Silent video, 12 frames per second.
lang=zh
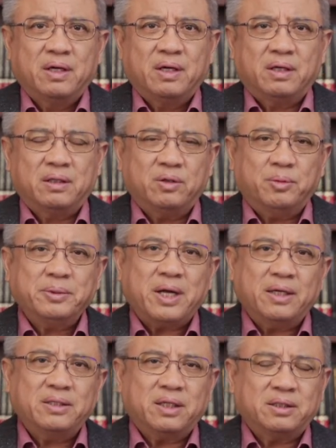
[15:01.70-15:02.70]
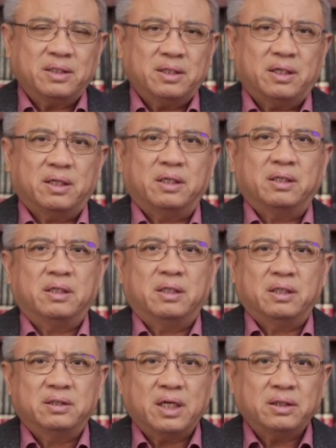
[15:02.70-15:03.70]
好，那我们谈一下这
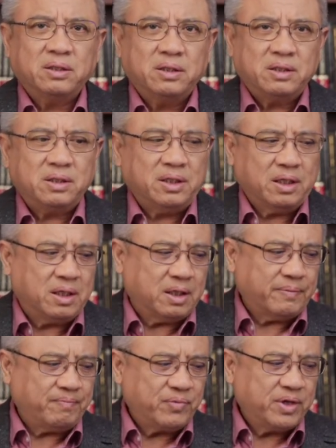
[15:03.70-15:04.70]
个加州的事情哈。